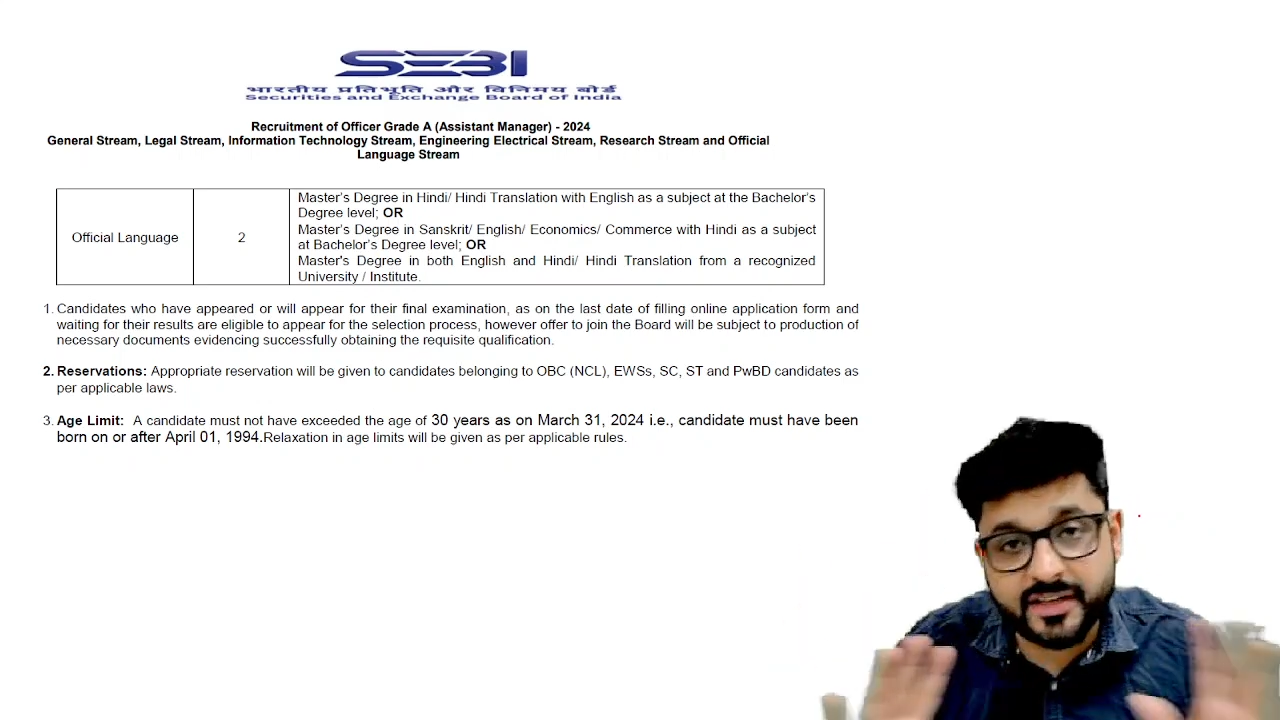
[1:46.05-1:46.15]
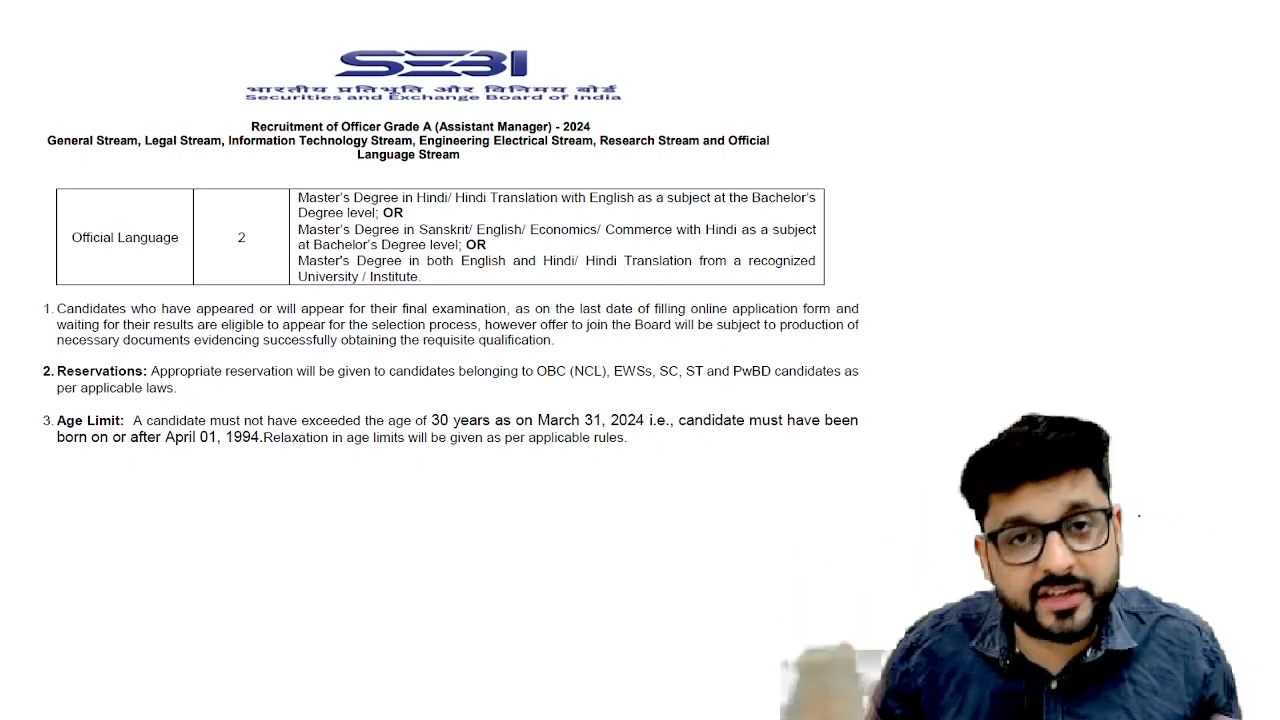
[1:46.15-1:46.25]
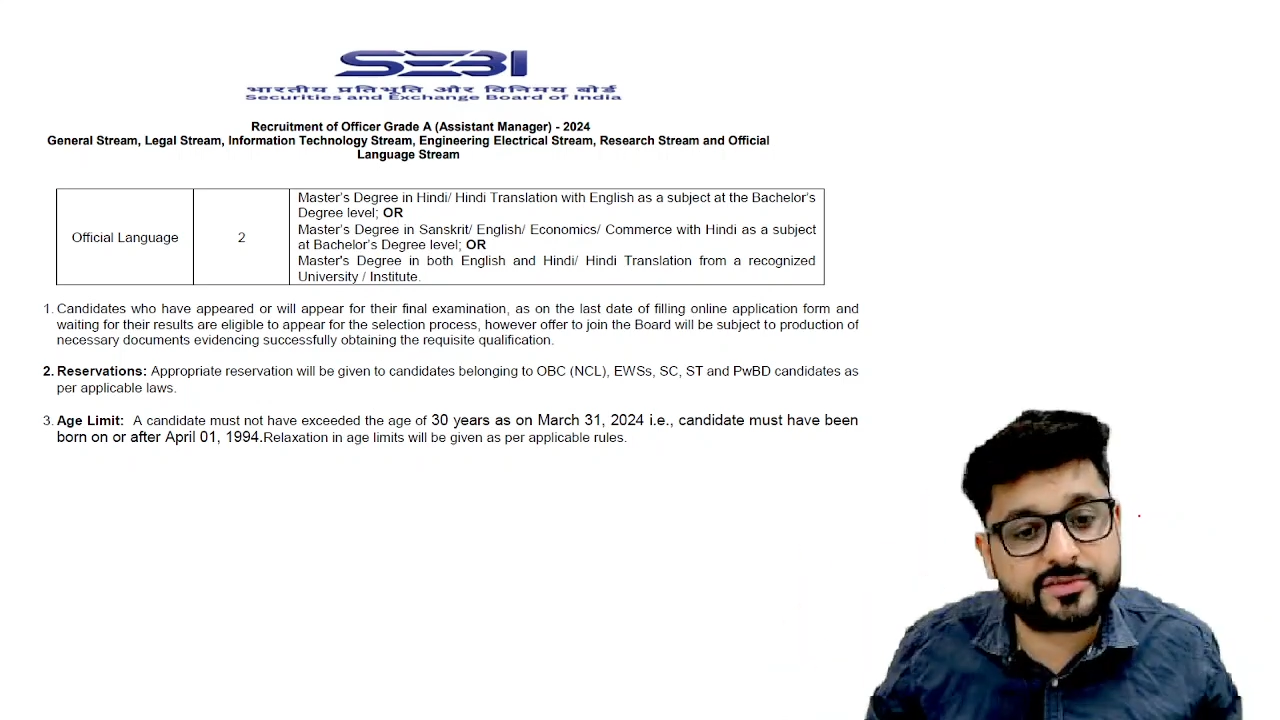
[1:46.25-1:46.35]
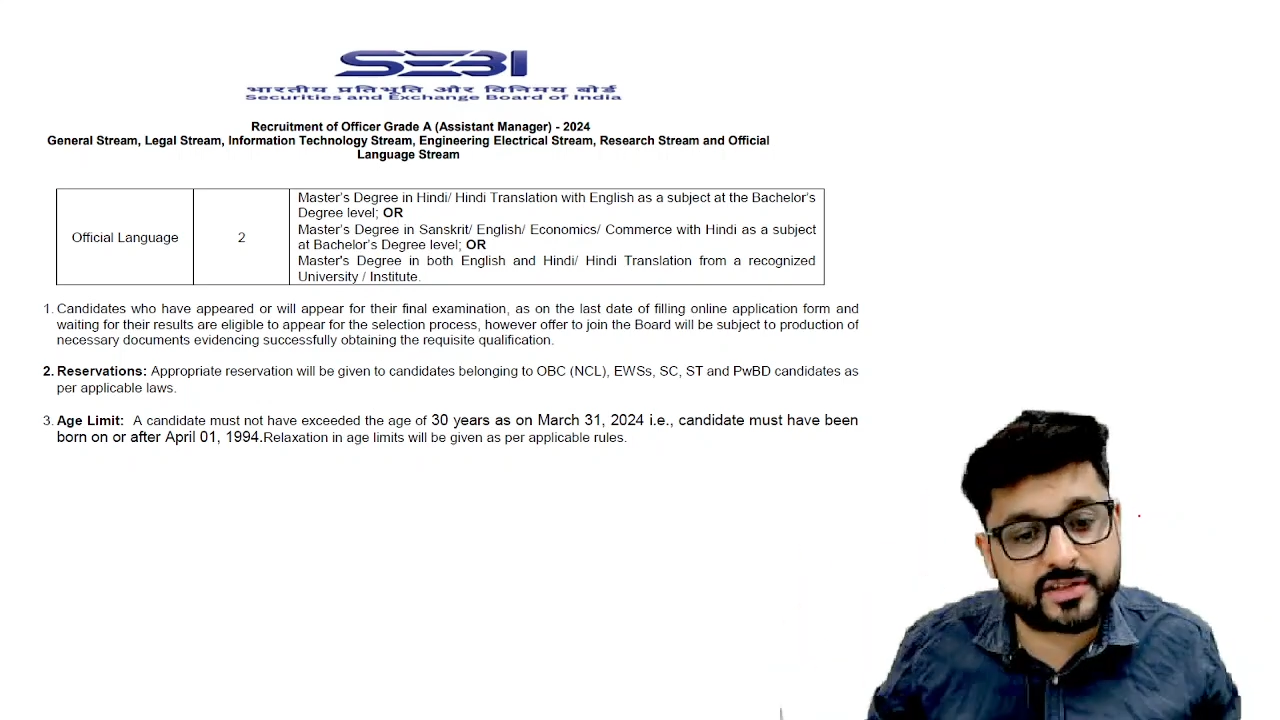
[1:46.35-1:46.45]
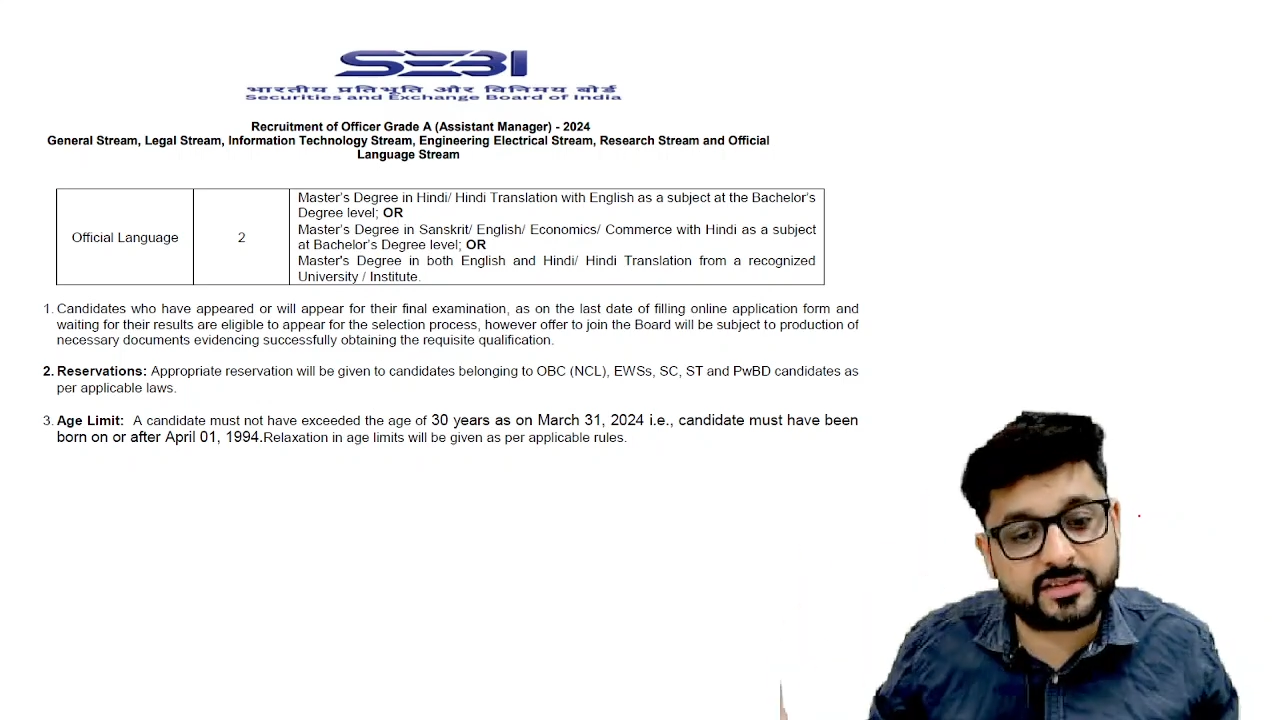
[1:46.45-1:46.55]
नहीं
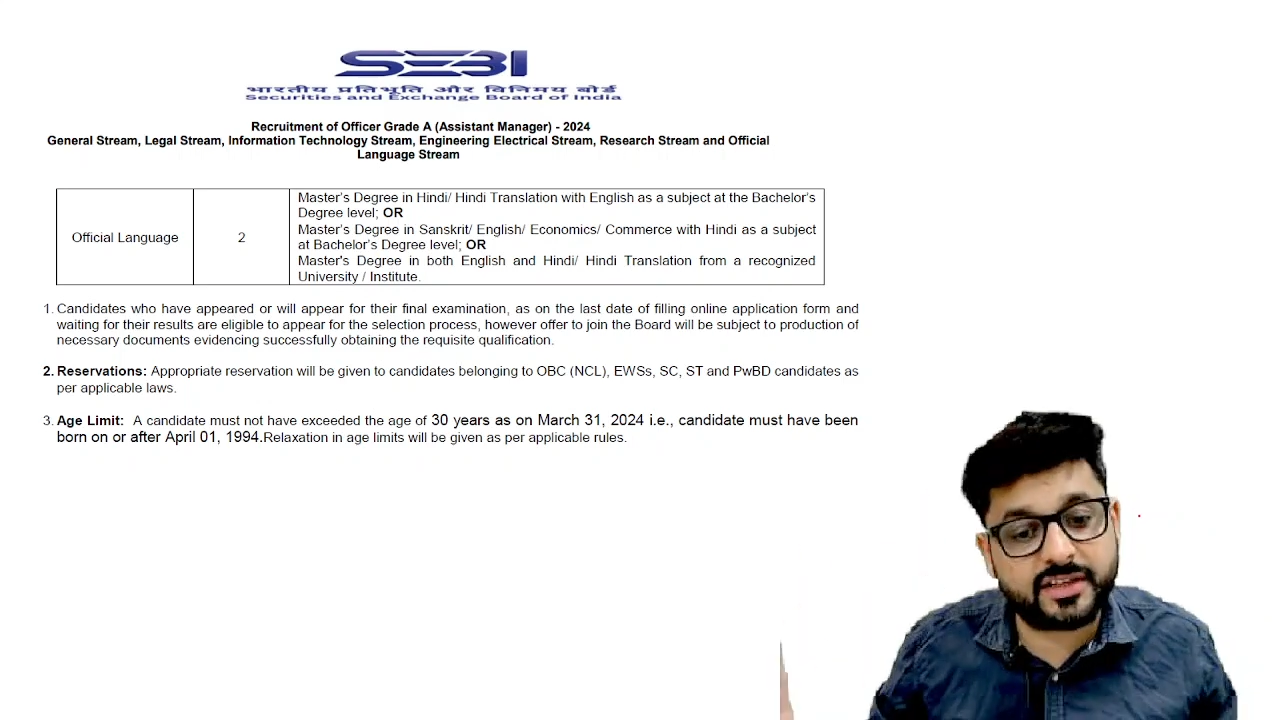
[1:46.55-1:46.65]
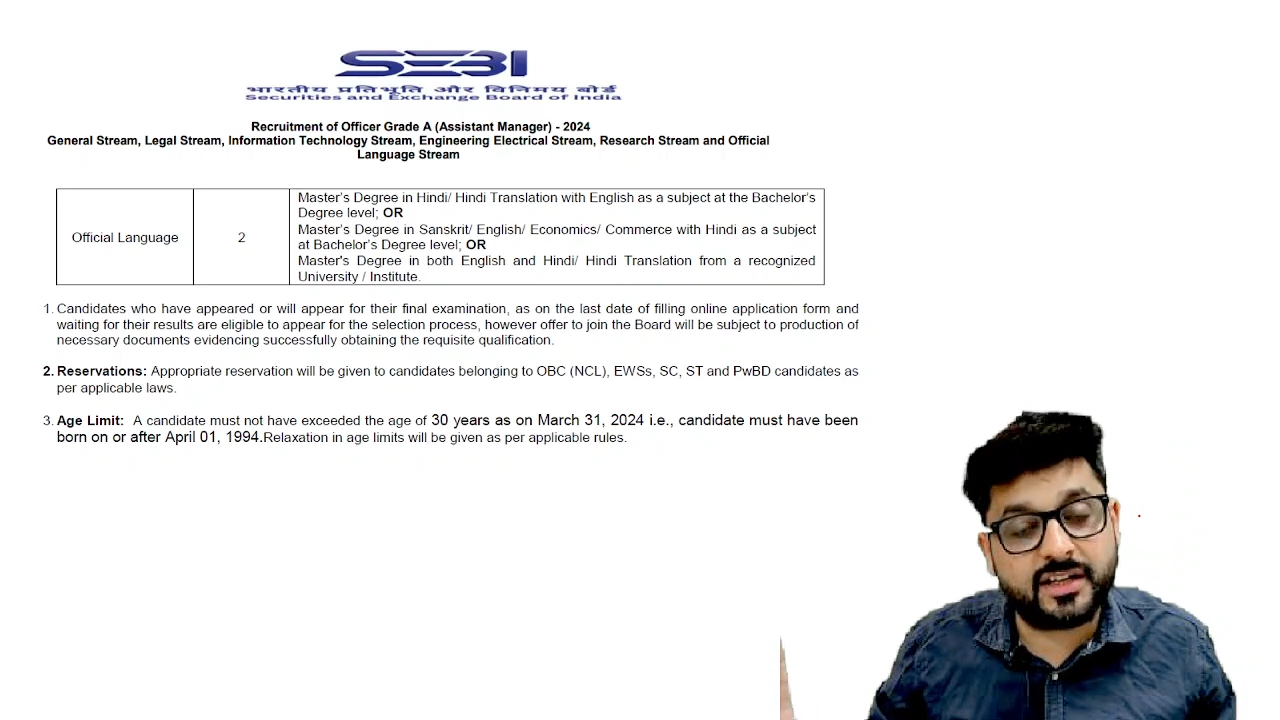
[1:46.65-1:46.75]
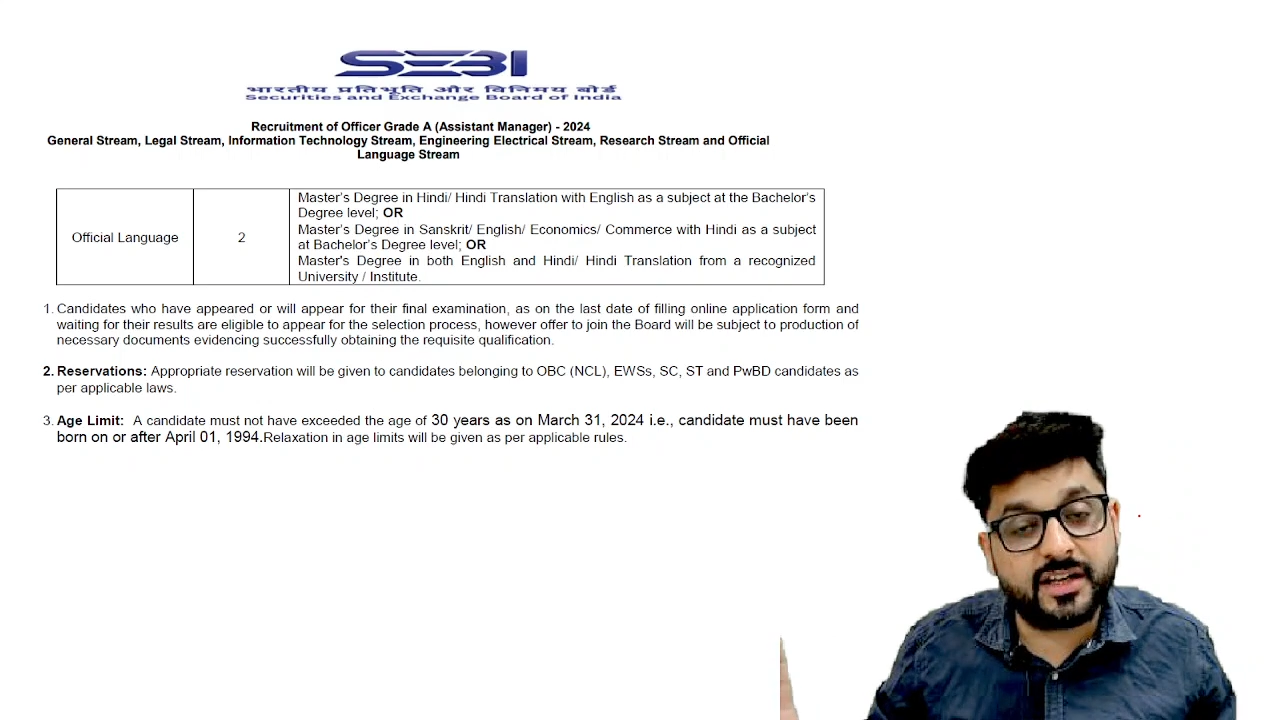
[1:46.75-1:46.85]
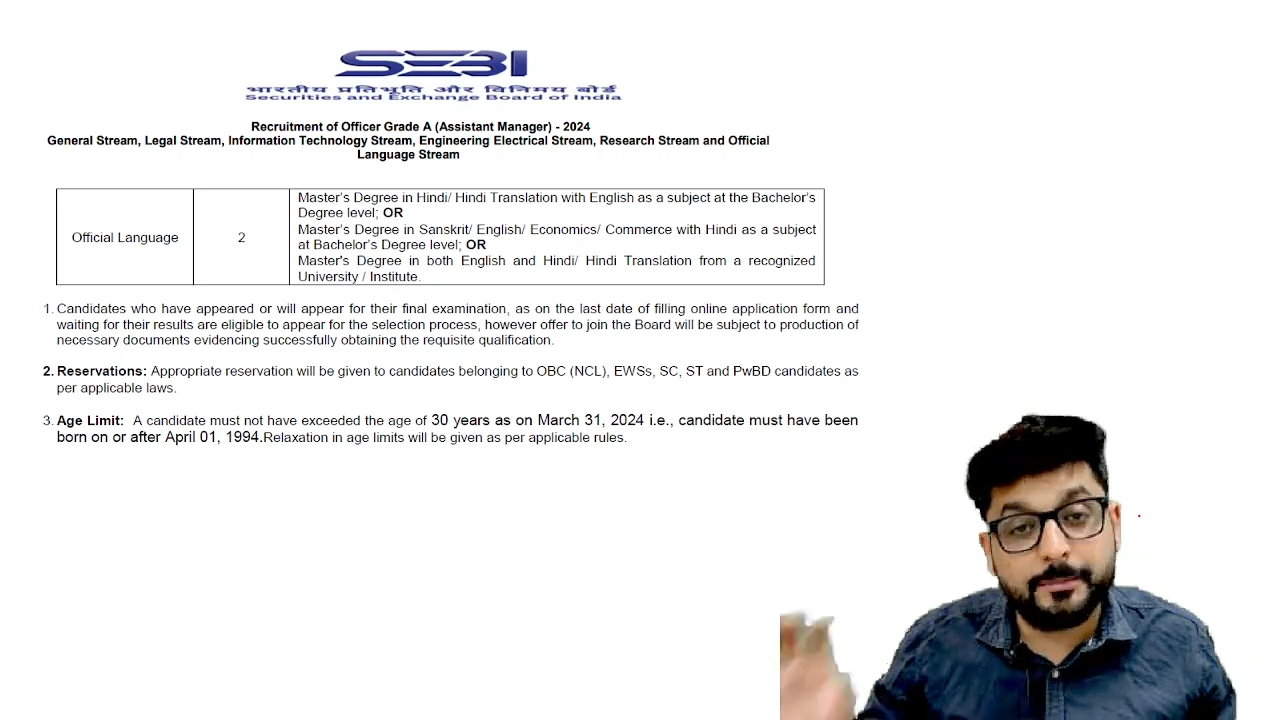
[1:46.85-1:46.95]
हो सकता